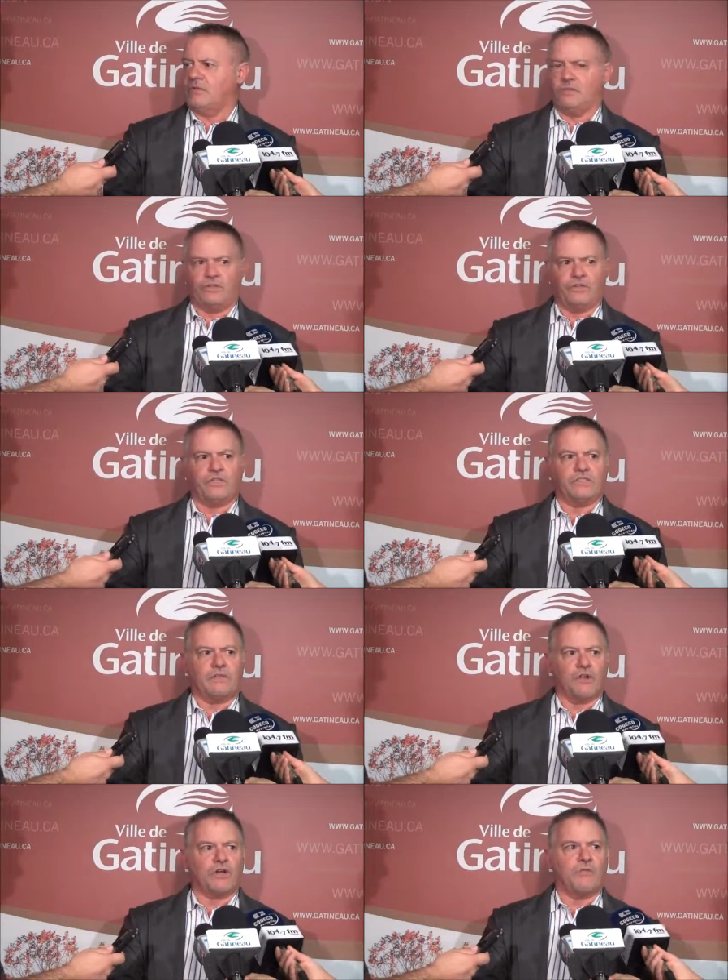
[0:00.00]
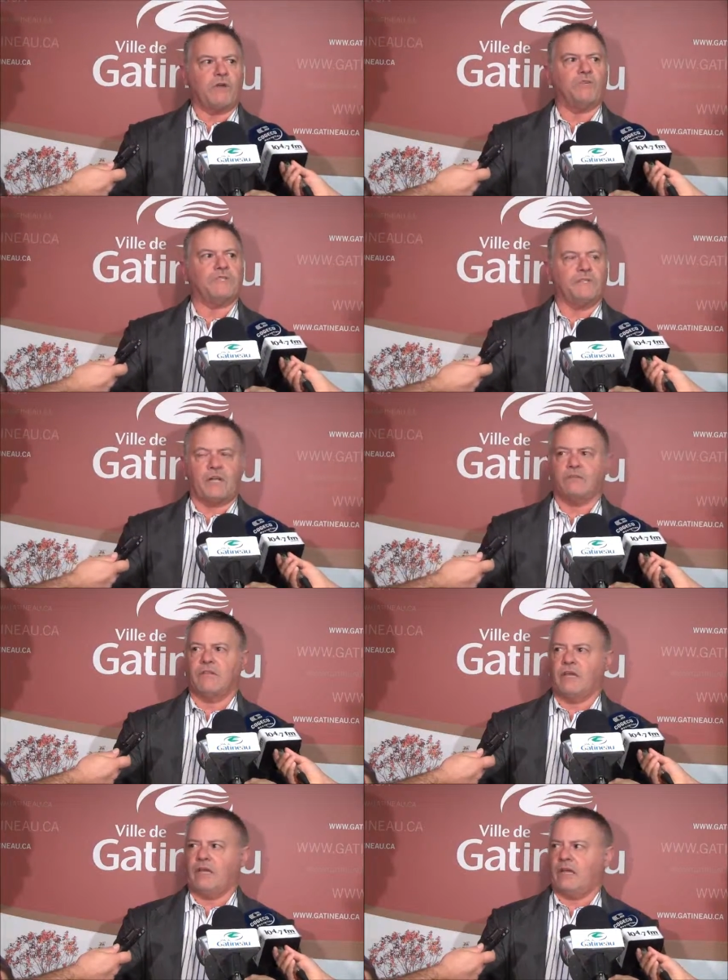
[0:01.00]
C'est juste de savoir comment on va s'y
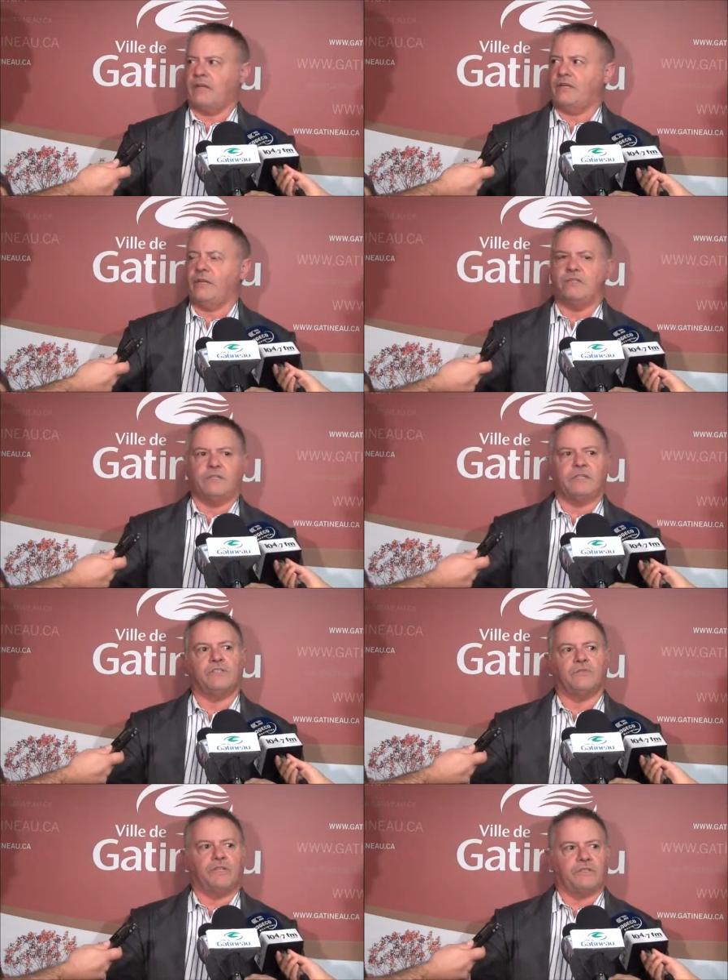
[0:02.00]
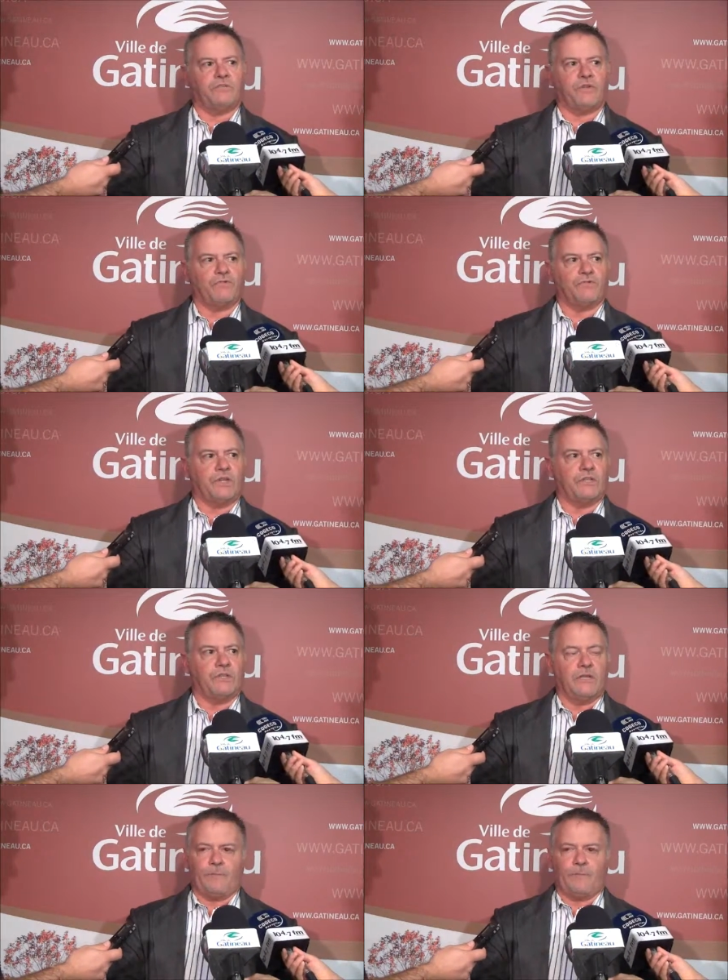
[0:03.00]
rendre à, réaliser les objectifs qu'on se donne.